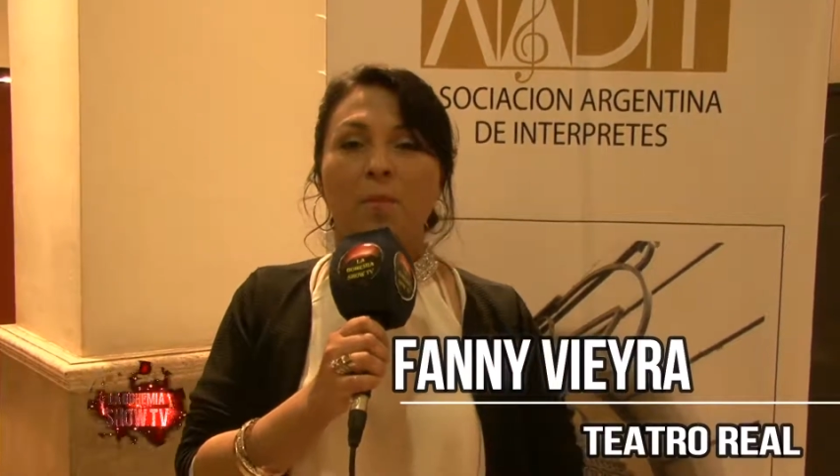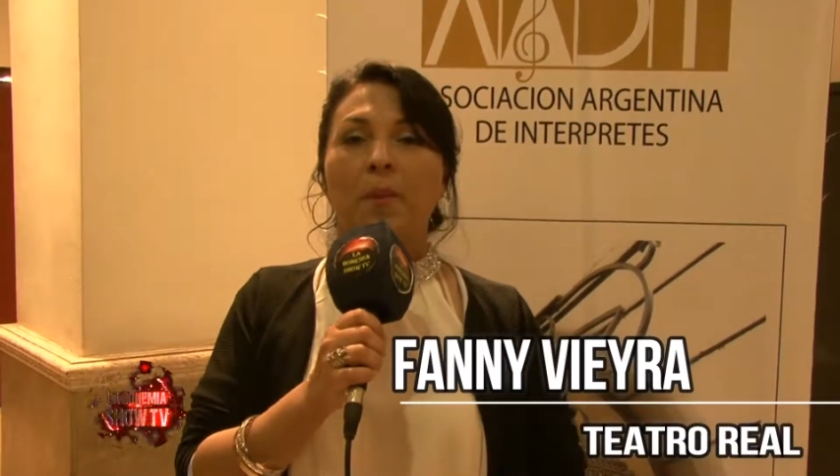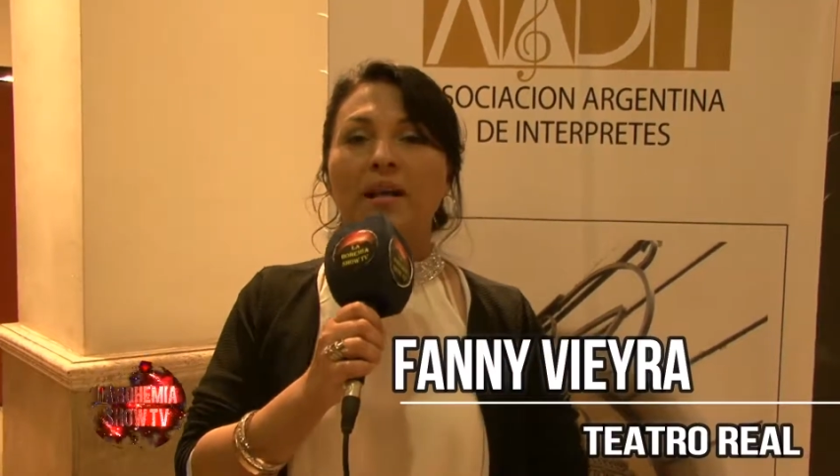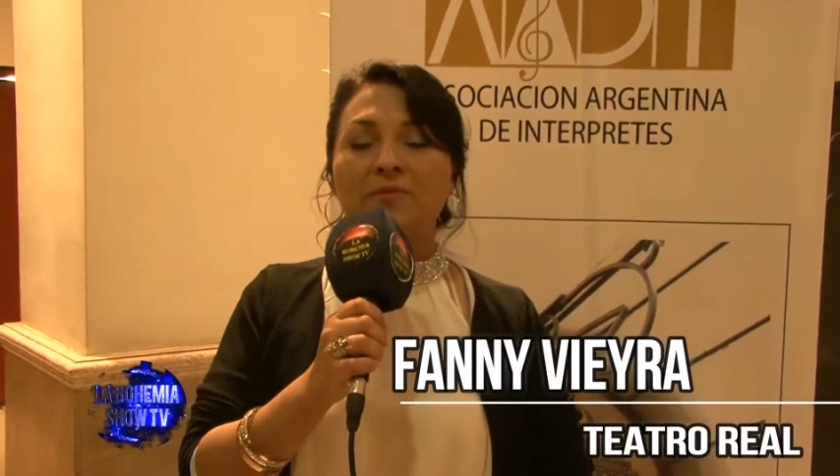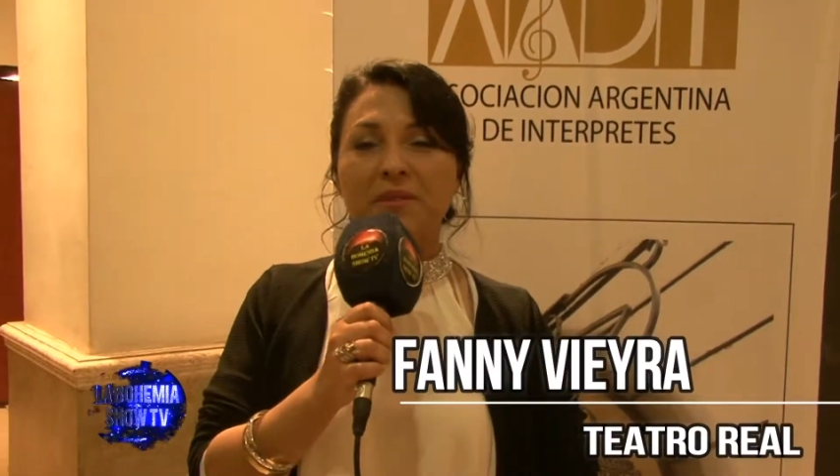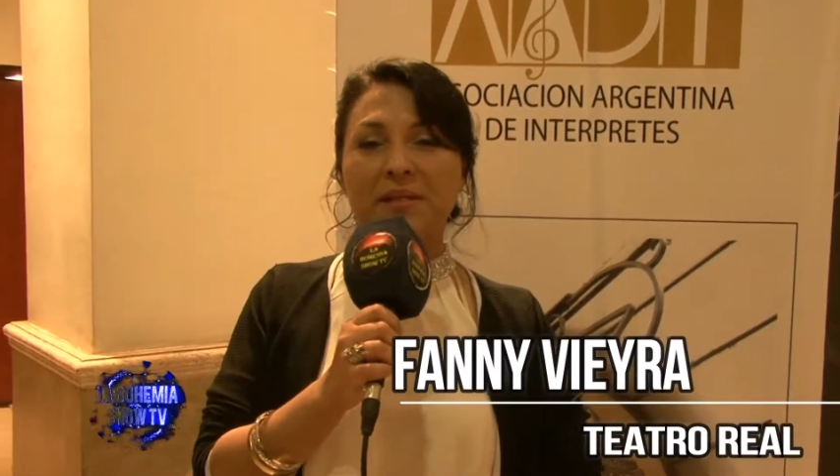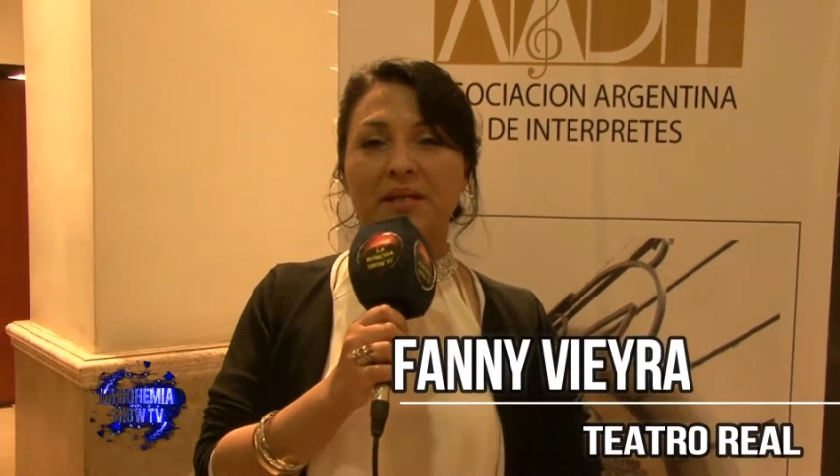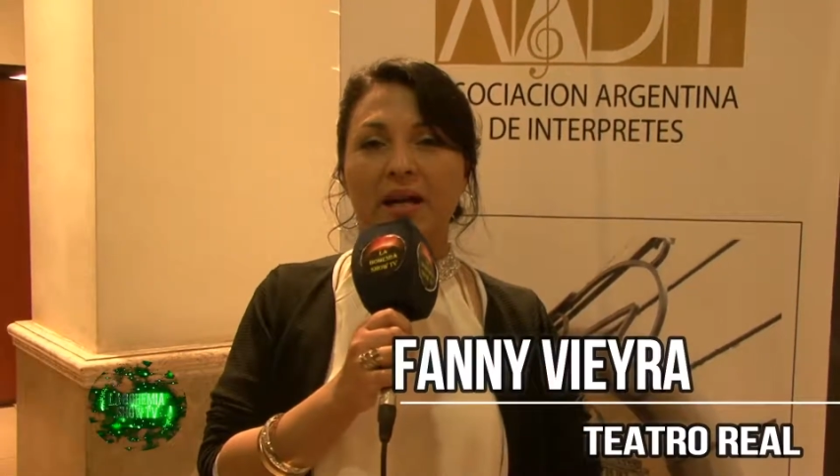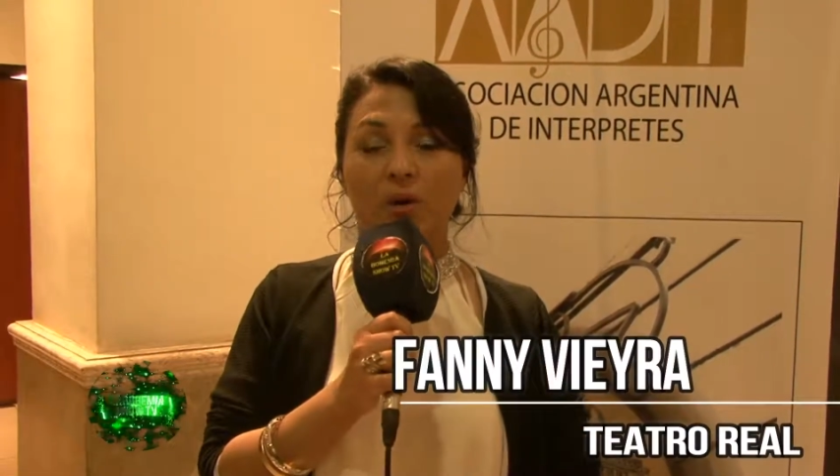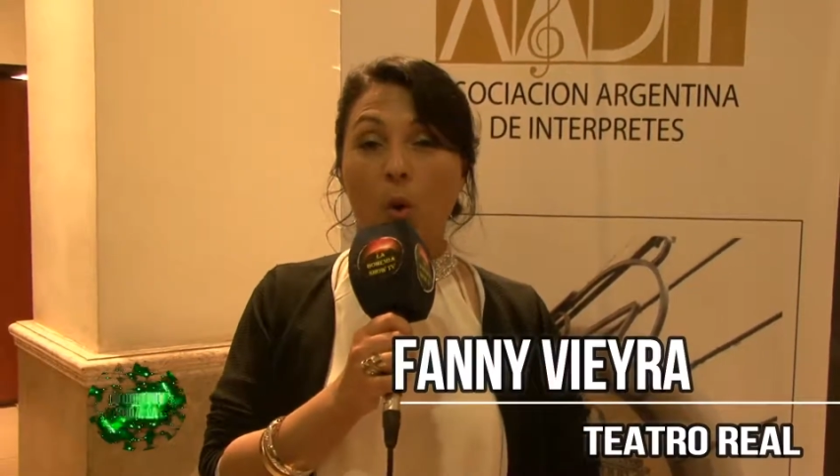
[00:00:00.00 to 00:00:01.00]
para
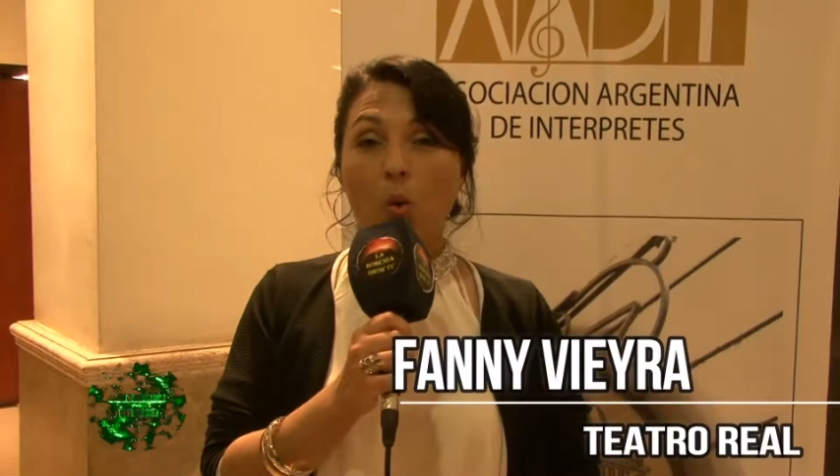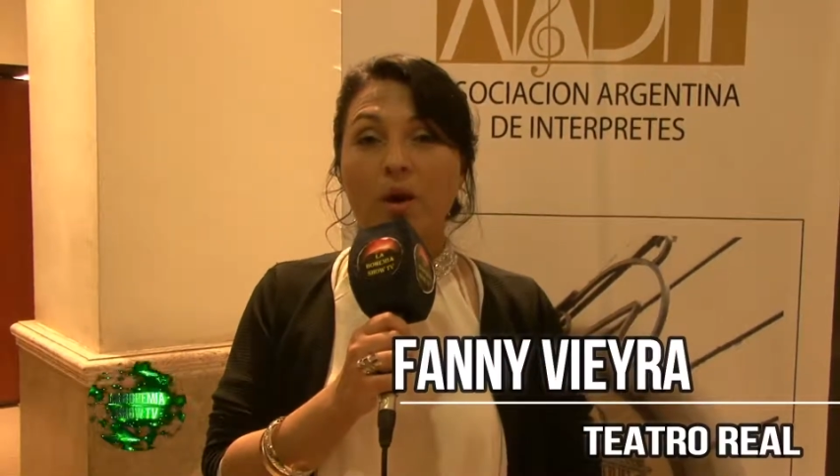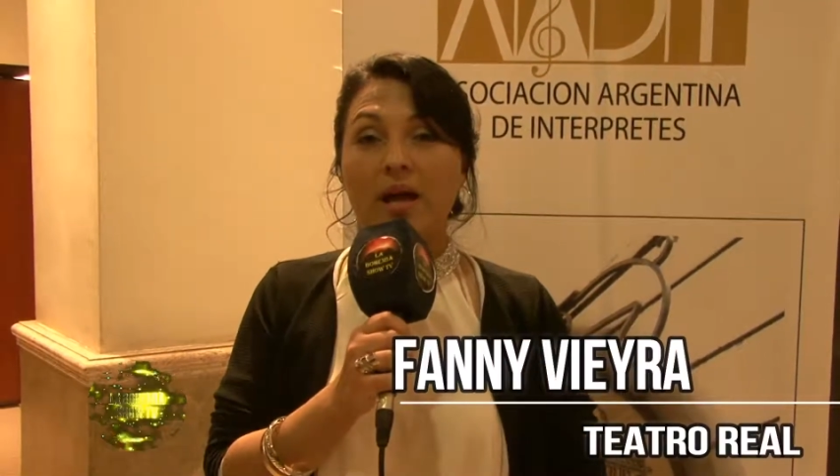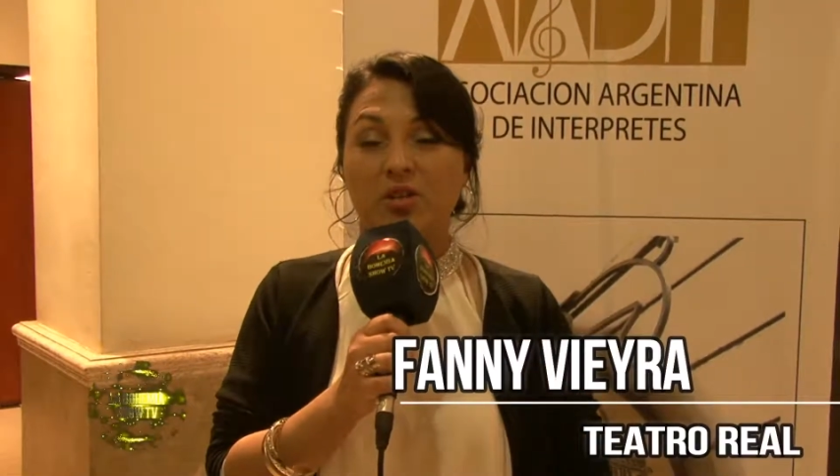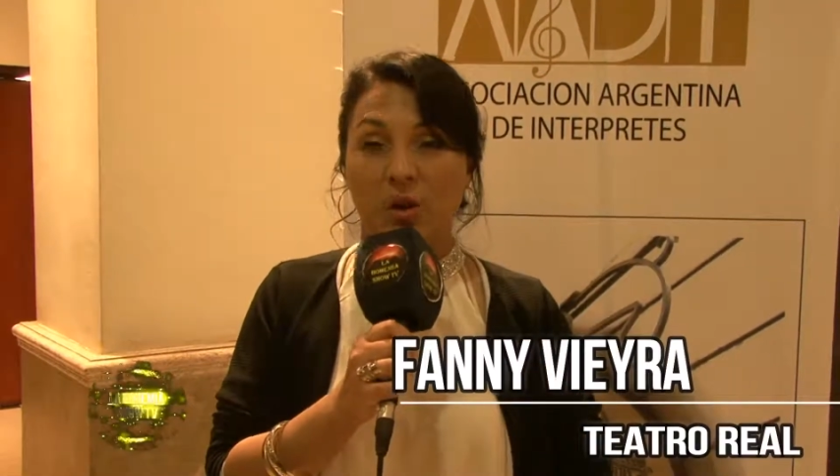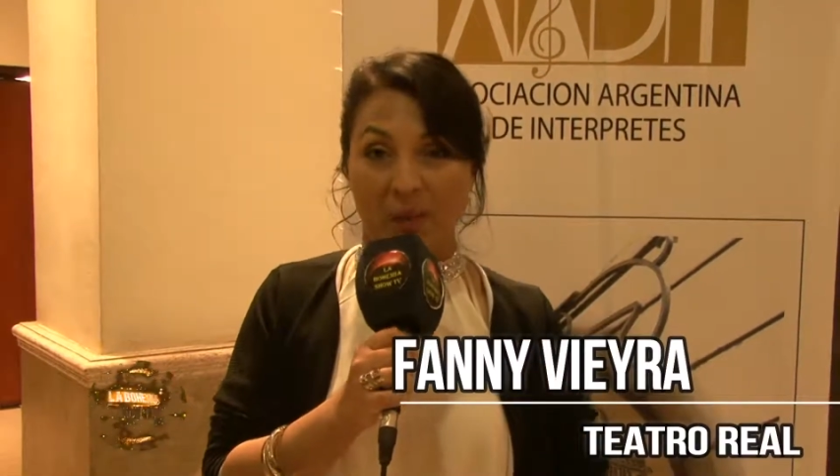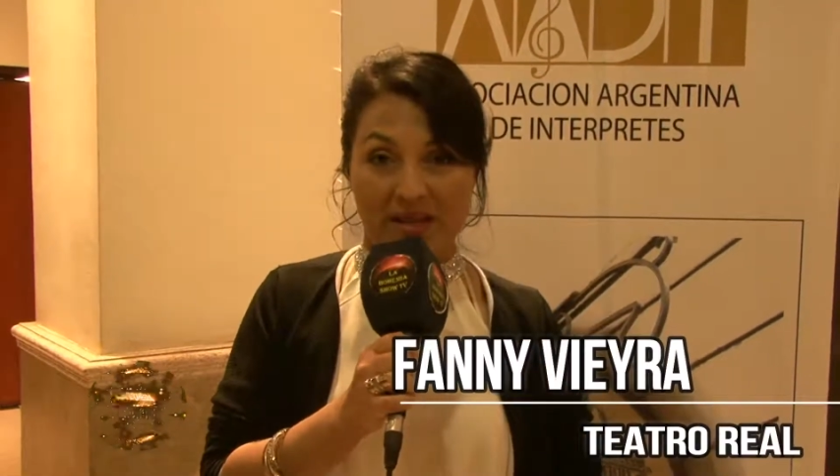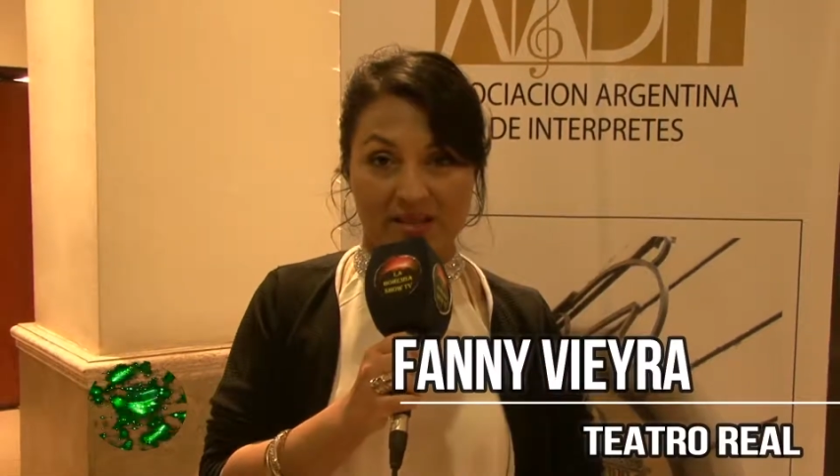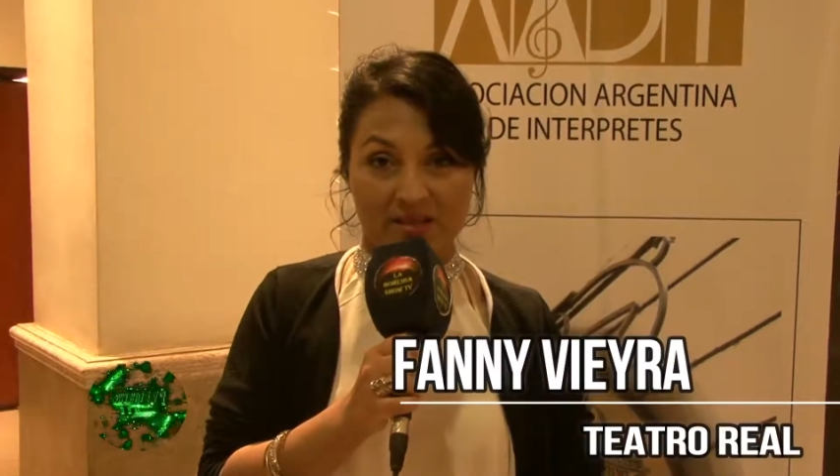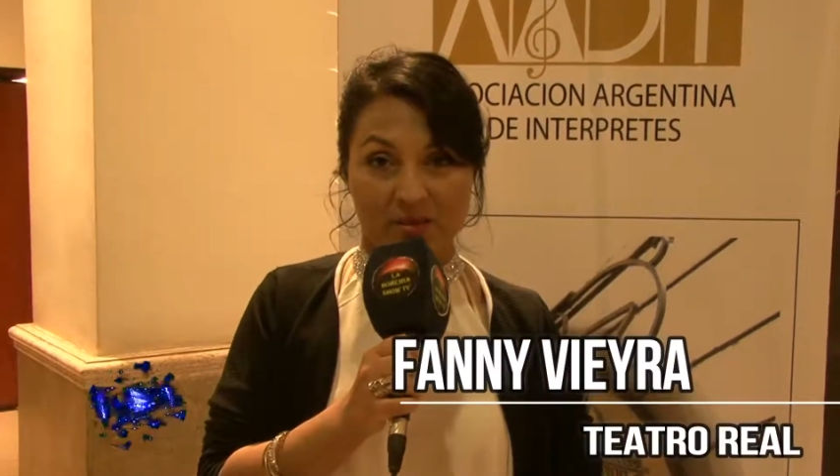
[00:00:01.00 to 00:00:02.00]
festejar un año
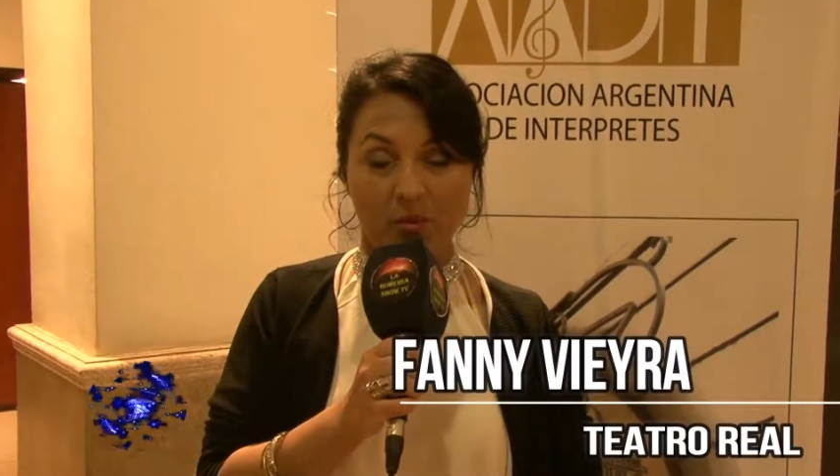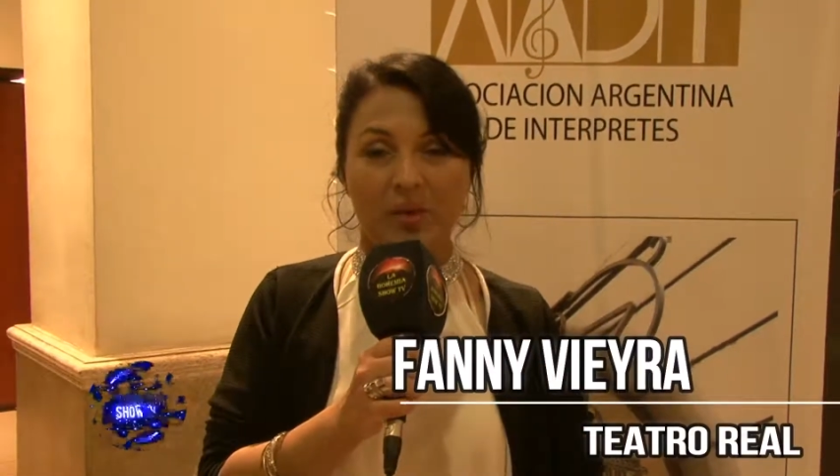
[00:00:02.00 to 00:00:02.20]
más,